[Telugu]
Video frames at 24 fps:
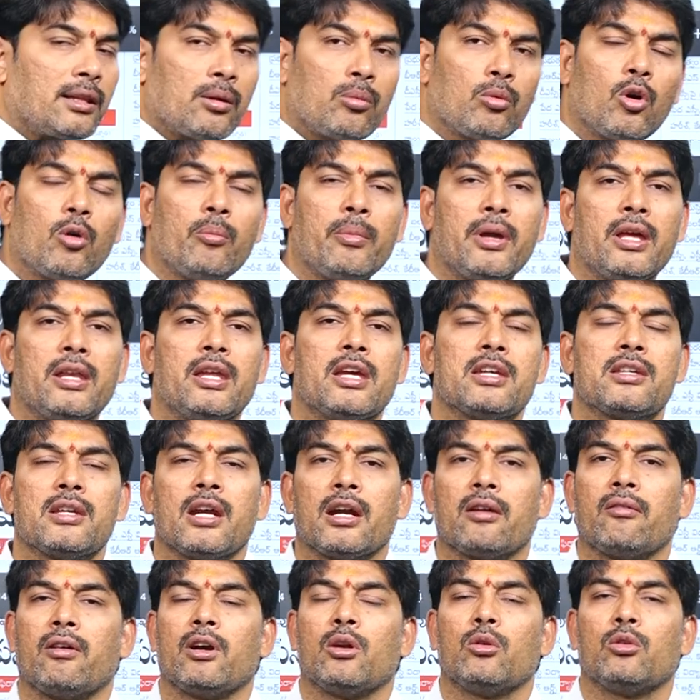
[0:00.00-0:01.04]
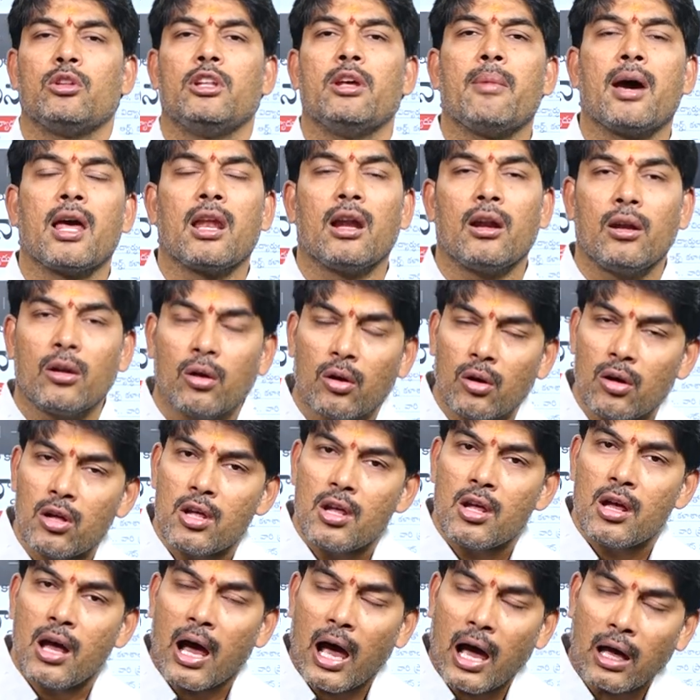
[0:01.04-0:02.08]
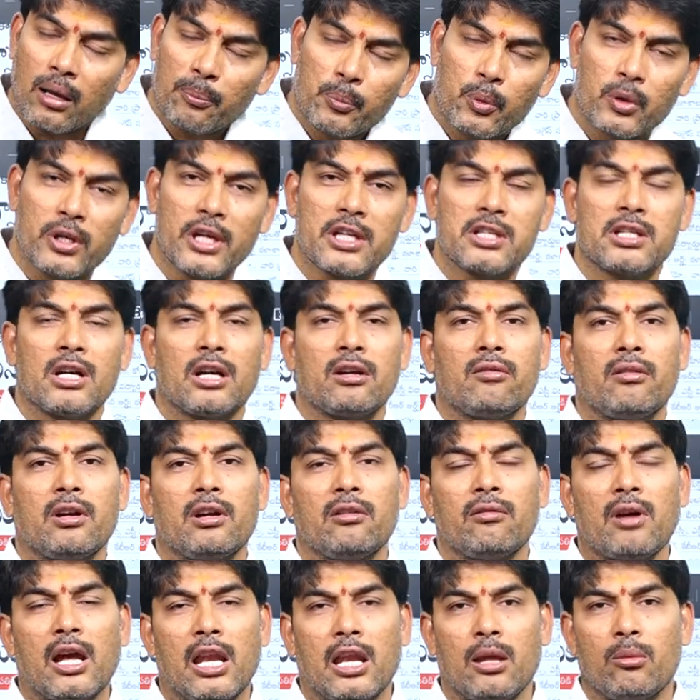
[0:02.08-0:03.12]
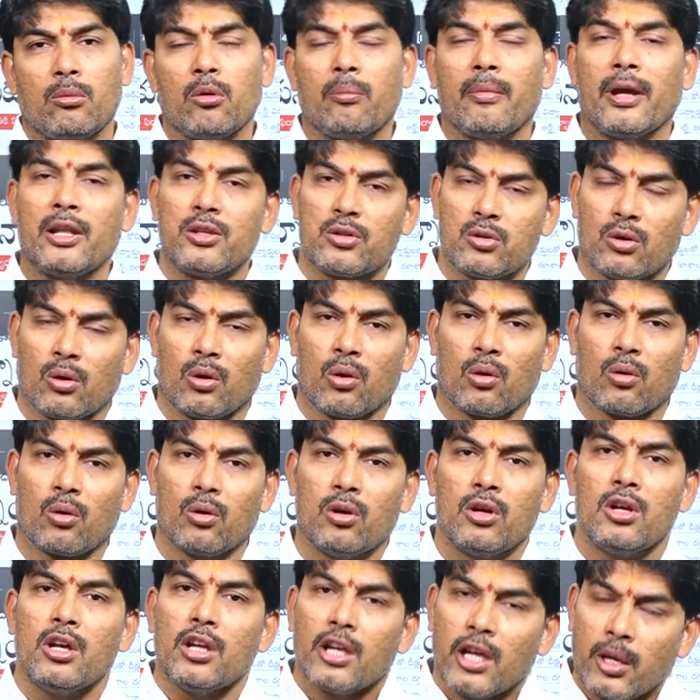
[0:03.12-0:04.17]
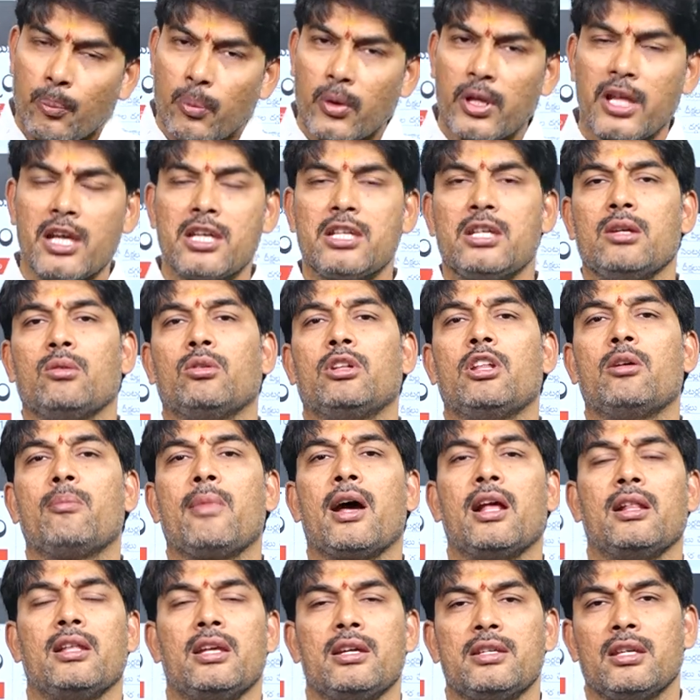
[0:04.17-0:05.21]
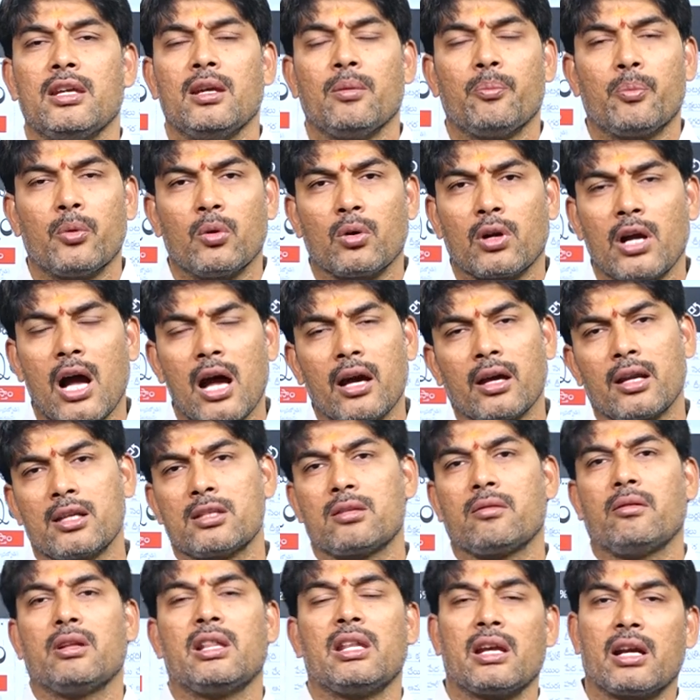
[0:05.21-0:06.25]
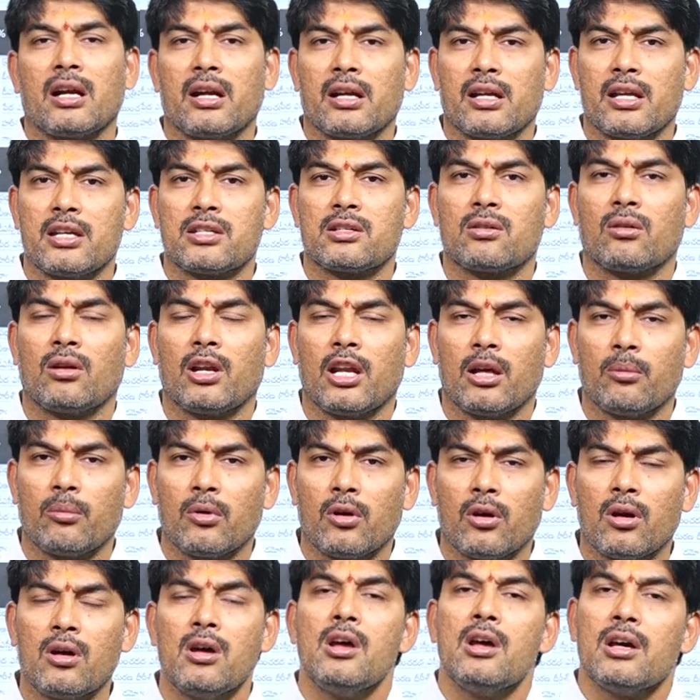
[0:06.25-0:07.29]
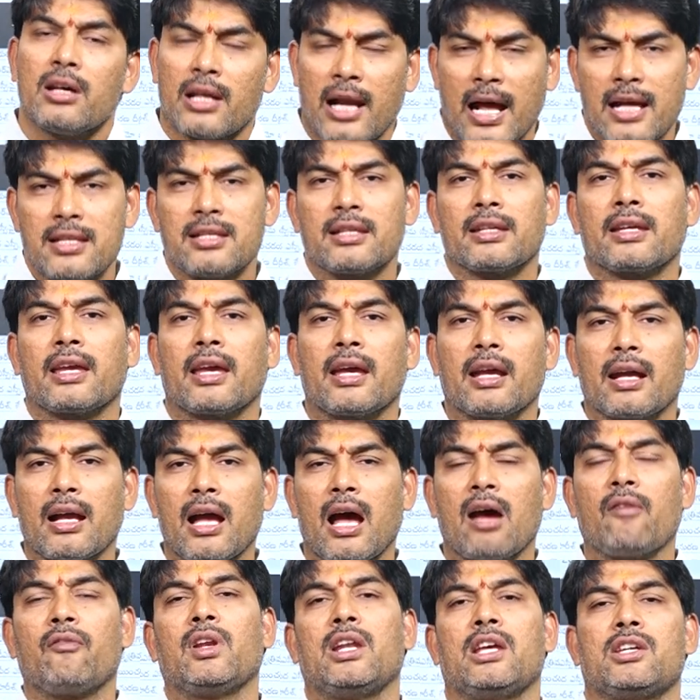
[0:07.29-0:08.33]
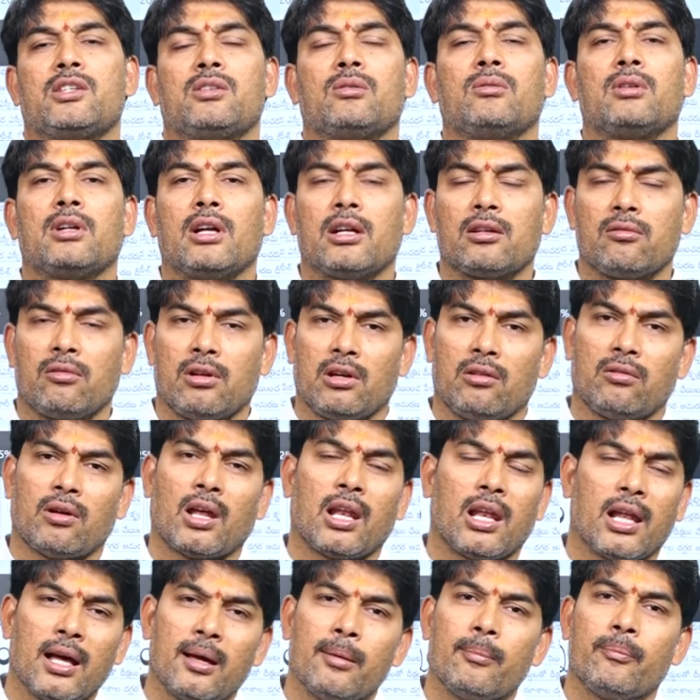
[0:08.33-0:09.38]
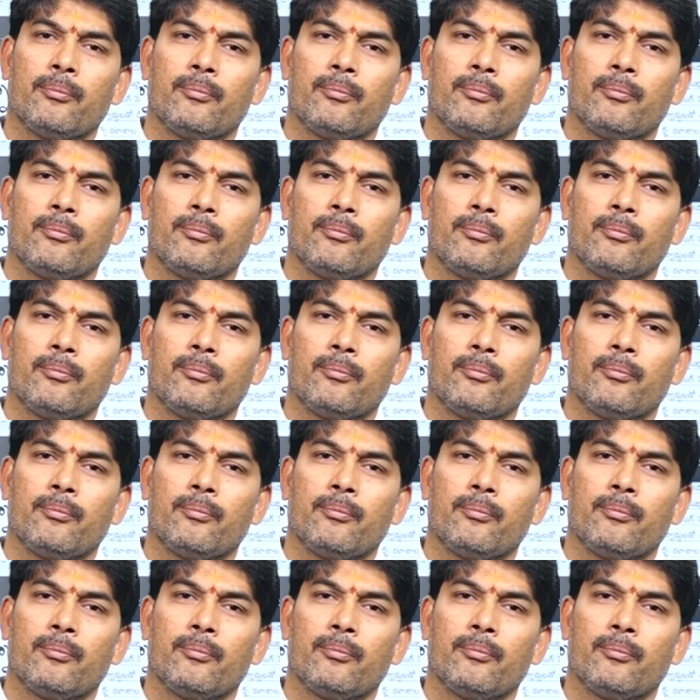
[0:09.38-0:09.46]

గతంలో మీరు చేసినటువంటి ఉద్యమాలలో అప్పుడు చేసినటువంటి వాళ్ళేమో మంచోళ్ళు ఇప్పుడు చేసి ఉద్యమాలు చేసి ఇప్పుడు కాంగ్రెస్ వ్యతిరేకంగా చేసిన వాళ్ళేమో రాజకీయంగా అఫిలియేషన్ ఉన్నటువంటి వాళ్ళ